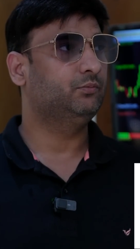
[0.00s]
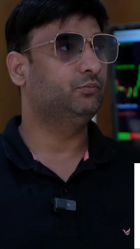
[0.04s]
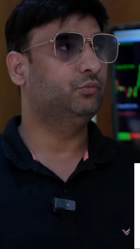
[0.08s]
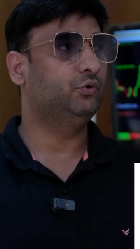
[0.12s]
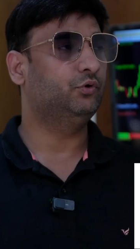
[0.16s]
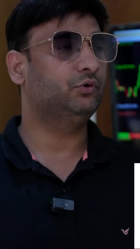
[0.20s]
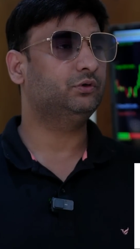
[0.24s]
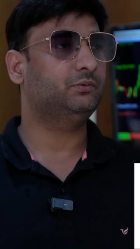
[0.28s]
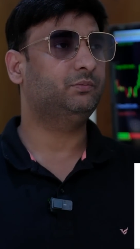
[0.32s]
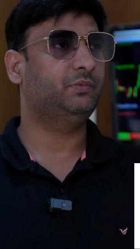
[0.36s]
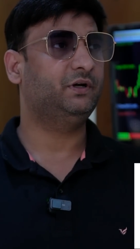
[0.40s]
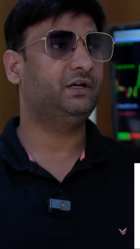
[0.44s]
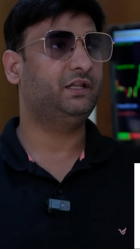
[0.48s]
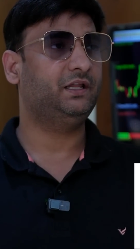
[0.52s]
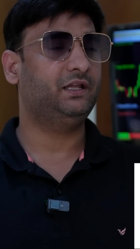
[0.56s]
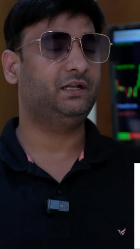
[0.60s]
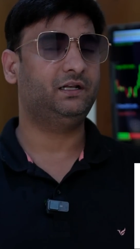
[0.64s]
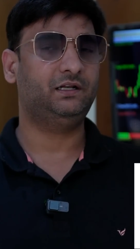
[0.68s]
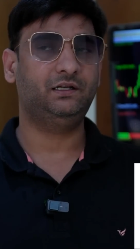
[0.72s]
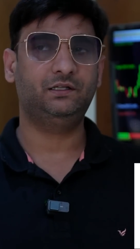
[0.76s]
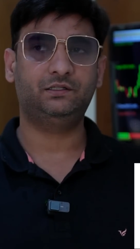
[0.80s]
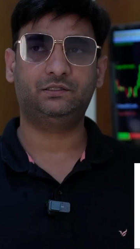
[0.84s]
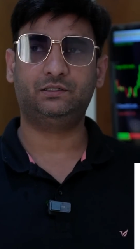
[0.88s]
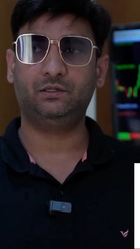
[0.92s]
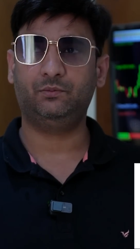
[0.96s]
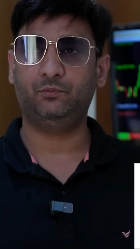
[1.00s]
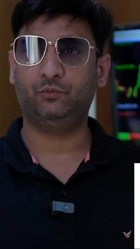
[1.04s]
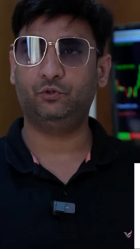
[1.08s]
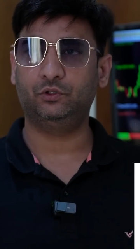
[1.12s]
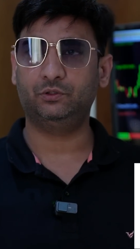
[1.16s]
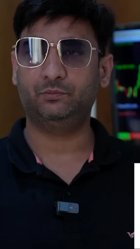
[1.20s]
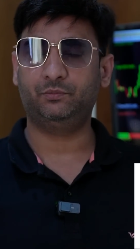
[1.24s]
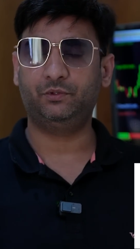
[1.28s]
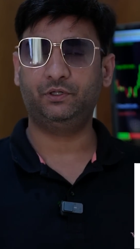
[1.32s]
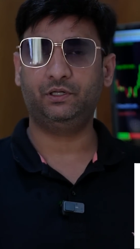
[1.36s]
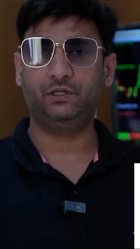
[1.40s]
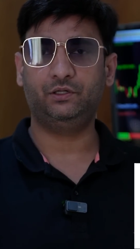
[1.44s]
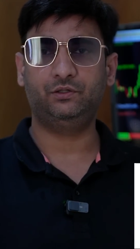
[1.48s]
बहुत बड़े एनालिस्ट हैं
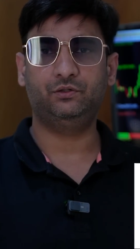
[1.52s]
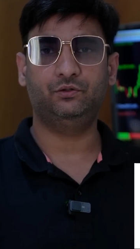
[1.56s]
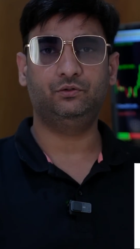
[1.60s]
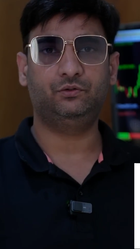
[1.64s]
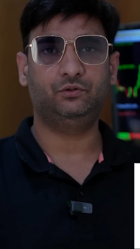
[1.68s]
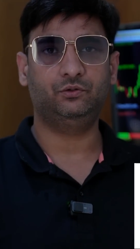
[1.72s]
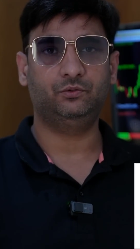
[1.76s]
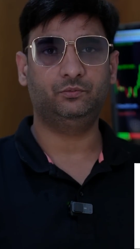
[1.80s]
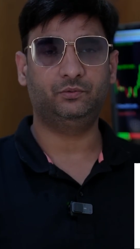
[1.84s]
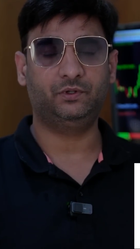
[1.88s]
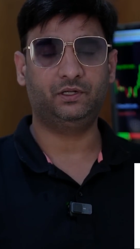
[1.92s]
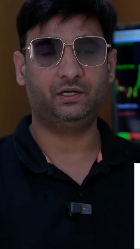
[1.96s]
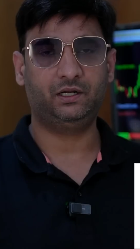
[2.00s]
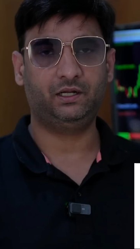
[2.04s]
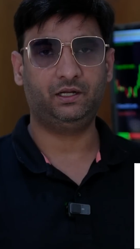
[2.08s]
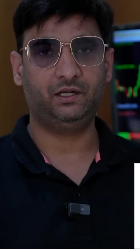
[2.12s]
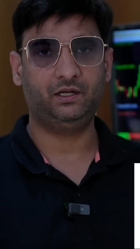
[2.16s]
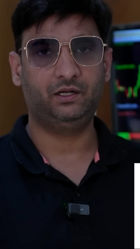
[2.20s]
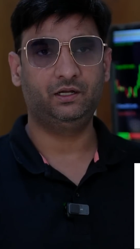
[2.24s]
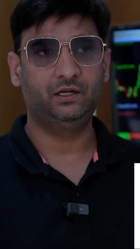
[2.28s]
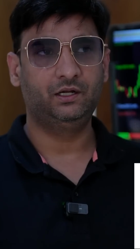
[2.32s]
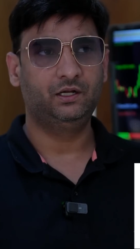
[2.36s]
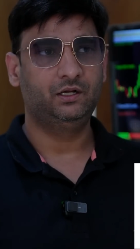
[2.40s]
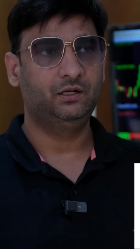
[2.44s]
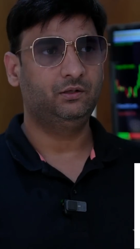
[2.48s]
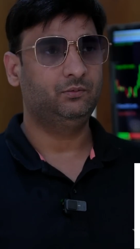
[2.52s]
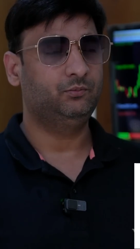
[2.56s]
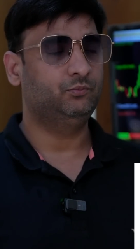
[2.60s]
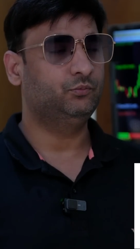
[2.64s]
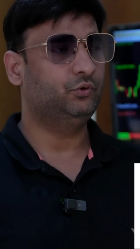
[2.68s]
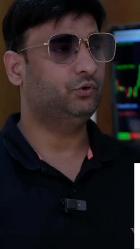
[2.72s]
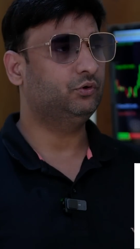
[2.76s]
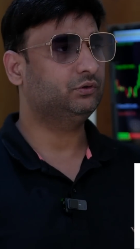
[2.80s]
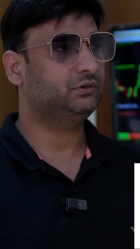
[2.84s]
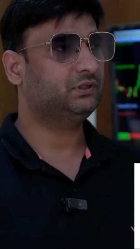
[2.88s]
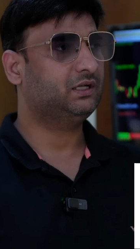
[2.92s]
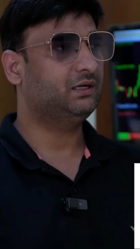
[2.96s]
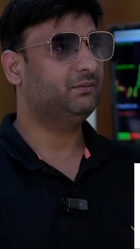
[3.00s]
बहुत बड़े यूट्यूबर हैं
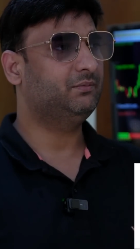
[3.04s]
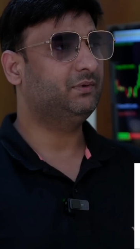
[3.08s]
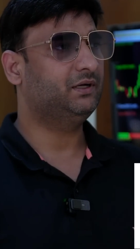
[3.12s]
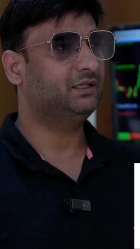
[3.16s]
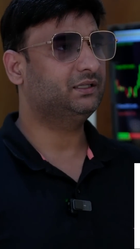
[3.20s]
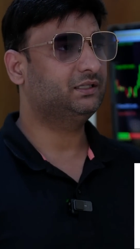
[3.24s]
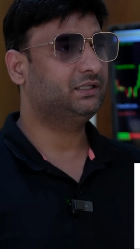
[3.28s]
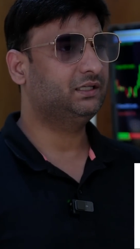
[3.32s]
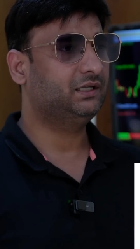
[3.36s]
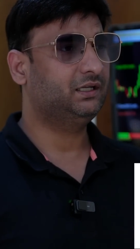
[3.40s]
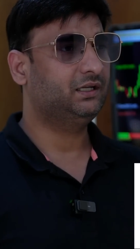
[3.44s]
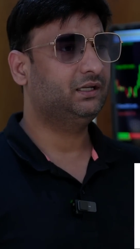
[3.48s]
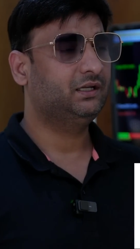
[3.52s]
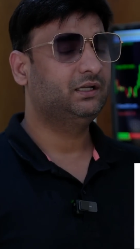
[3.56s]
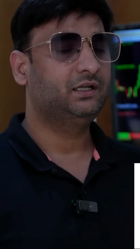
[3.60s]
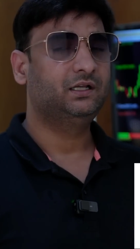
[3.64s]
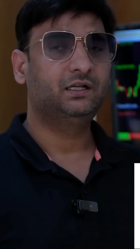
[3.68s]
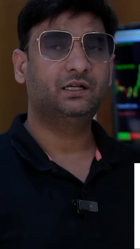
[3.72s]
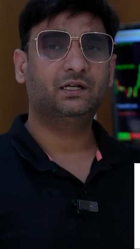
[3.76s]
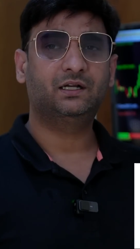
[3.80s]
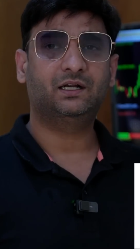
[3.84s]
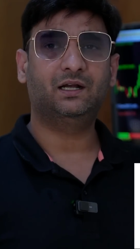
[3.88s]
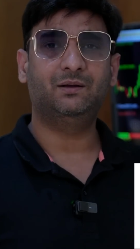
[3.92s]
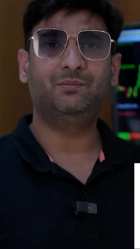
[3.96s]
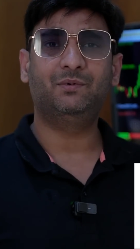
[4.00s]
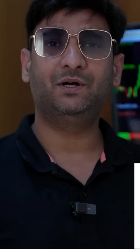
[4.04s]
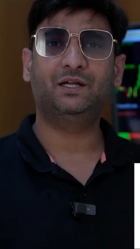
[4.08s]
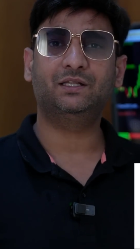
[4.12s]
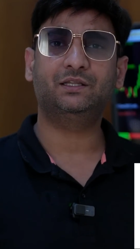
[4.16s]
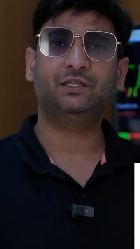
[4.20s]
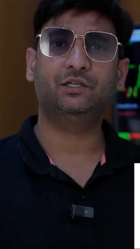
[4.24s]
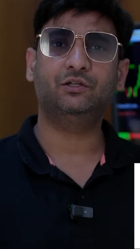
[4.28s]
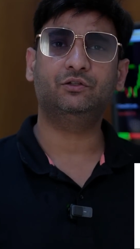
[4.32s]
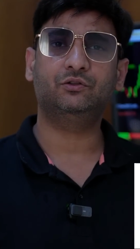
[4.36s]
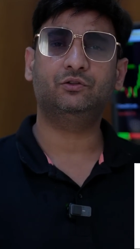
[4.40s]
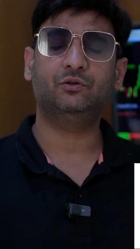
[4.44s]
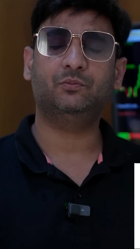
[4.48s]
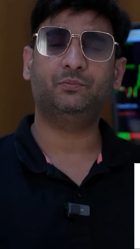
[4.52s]
बहुत कमाते
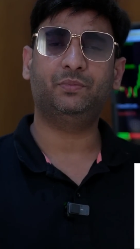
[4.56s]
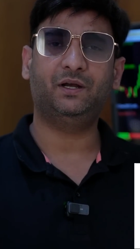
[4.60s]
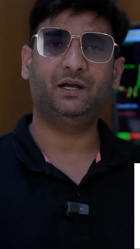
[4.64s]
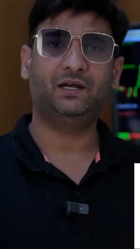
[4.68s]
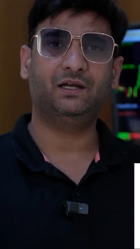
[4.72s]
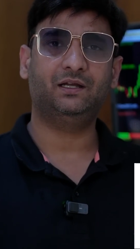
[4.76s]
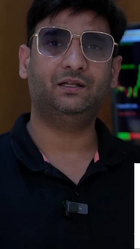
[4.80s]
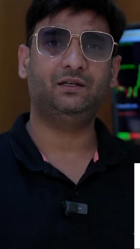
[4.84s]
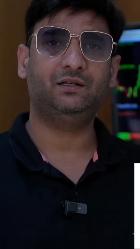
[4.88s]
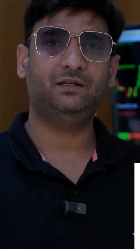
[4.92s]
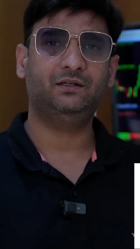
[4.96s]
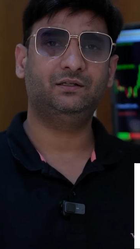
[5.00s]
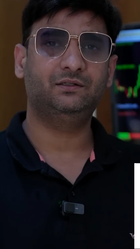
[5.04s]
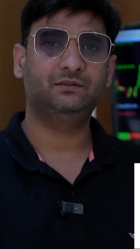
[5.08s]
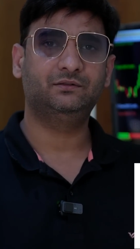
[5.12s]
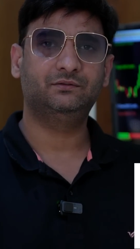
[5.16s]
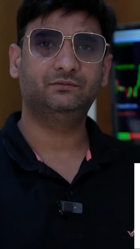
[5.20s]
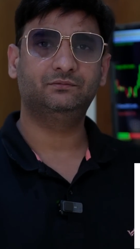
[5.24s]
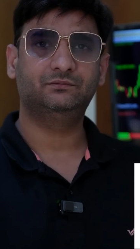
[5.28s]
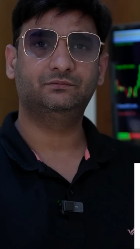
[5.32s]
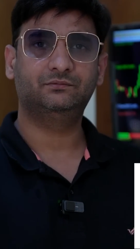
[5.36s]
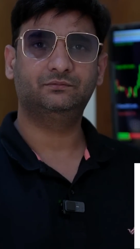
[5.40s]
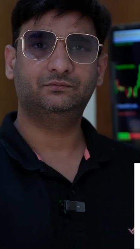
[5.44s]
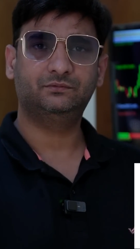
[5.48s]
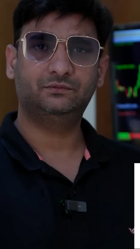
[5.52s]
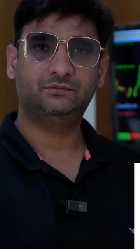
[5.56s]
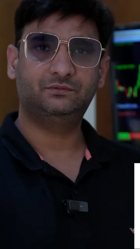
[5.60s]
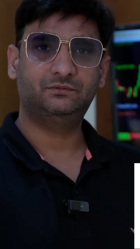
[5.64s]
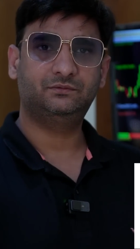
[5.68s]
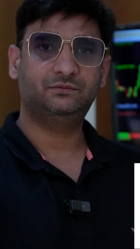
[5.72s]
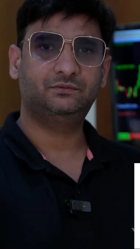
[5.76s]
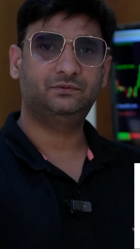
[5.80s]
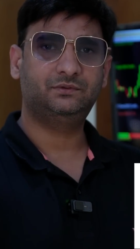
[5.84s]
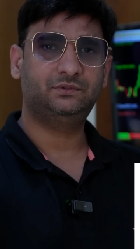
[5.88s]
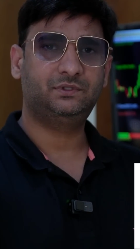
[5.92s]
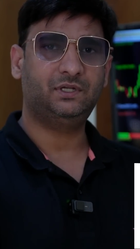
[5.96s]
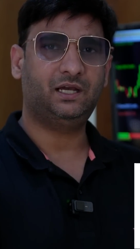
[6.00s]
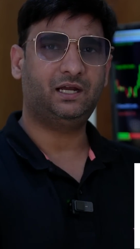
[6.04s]
कमाते हो तो पागल
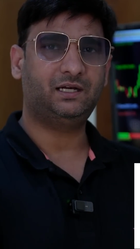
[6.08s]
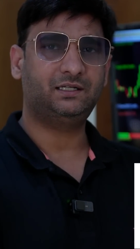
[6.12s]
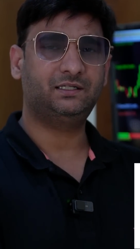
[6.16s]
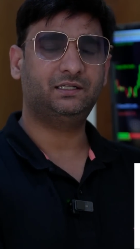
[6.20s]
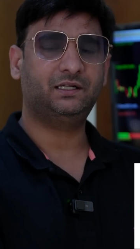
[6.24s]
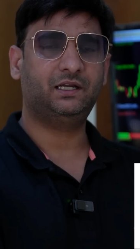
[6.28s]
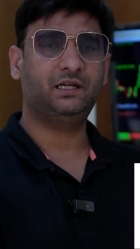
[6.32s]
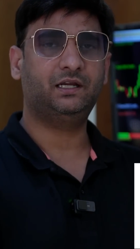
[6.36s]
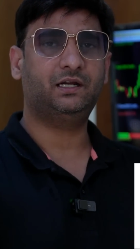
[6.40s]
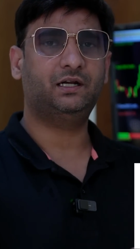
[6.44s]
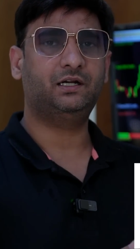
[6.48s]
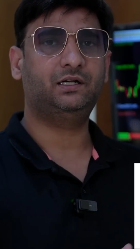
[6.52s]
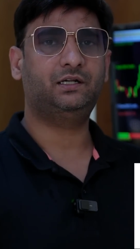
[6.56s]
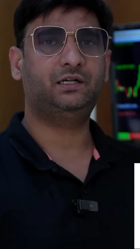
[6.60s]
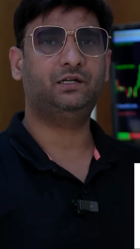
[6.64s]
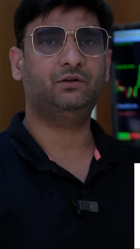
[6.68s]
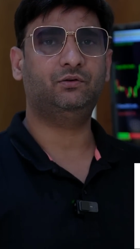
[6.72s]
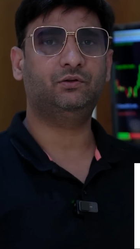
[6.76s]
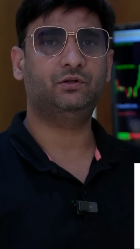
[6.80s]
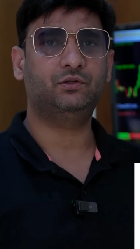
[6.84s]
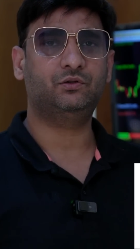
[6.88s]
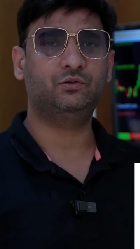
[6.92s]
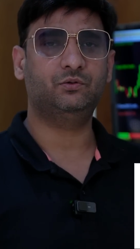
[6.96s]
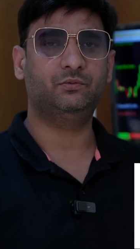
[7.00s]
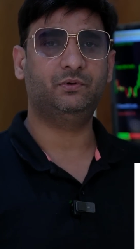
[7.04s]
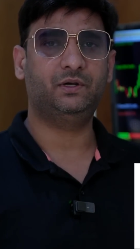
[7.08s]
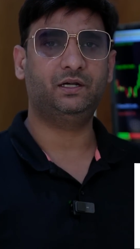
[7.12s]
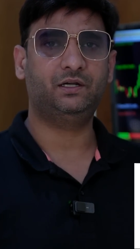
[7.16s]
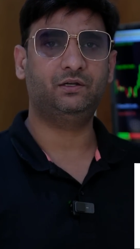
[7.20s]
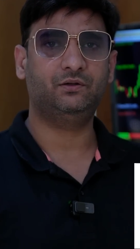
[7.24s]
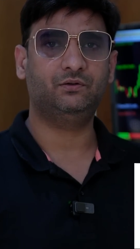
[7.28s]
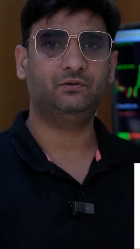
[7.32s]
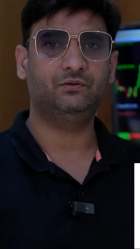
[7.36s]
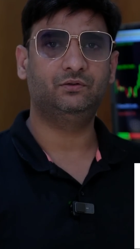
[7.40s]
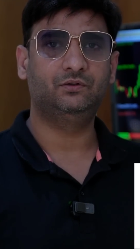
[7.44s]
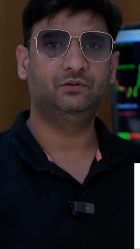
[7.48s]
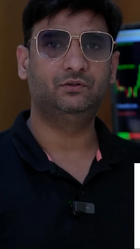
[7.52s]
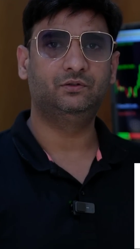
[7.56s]
चार जगह इकट्ठे होकर क्यों बैठे
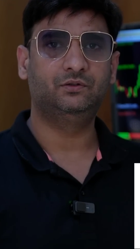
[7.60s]
हो